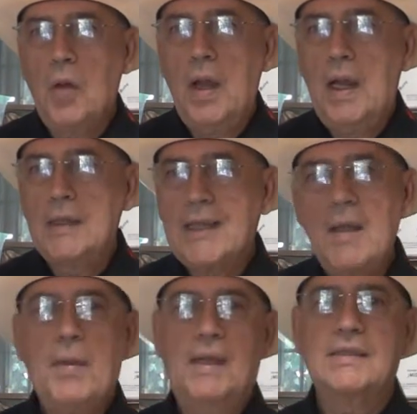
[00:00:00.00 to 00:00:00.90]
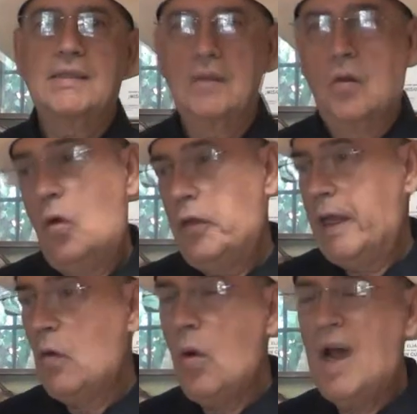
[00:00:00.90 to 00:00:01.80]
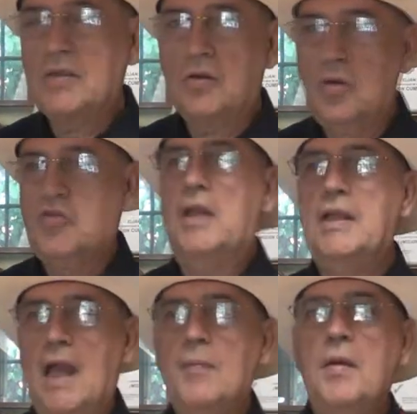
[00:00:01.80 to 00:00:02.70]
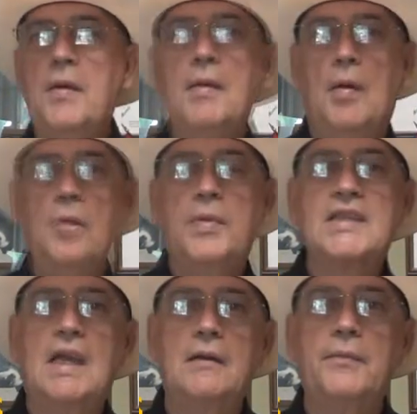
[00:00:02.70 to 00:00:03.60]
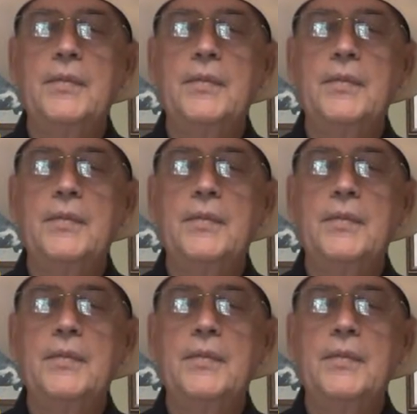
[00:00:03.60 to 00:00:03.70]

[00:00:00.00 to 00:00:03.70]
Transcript: eh, temas, o de cuatro, no sé, déjame ver, vamos a empezar.